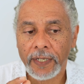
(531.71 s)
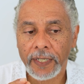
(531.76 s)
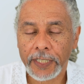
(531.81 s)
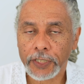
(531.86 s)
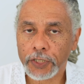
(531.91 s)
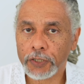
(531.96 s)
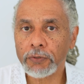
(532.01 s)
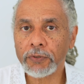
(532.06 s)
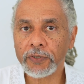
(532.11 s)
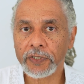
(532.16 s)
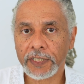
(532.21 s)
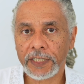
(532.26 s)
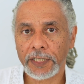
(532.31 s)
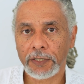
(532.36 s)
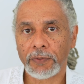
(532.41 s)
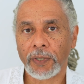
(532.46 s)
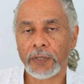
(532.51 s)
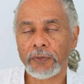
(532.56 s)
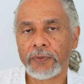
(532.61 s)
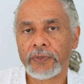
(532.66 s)
La chose qui
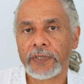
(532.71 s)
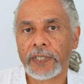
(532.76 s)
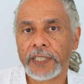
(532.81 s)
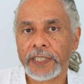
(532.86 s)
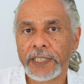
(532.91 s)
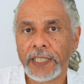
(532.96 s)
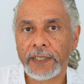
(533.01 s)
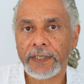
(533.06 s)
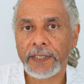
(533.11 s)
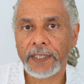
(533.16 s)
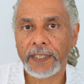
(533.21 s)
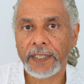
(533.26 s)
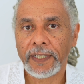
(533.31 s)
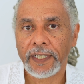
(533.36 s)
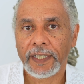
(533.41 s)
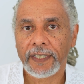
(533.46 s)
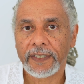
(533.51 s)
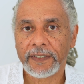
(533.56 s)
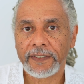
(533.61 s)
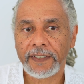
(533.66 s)
doit nous inquiéter,
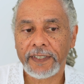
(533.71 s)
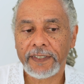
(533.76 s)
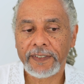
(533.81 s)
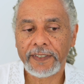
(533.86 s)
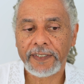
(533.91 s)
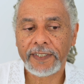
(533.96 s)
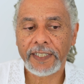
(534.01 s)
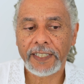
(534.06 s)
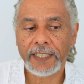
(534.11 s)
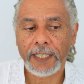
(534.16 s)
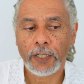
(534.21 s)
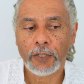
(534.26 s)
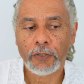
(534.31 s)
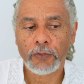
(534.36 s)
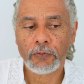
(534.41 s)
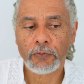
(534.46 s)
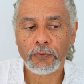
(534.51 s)
c'est si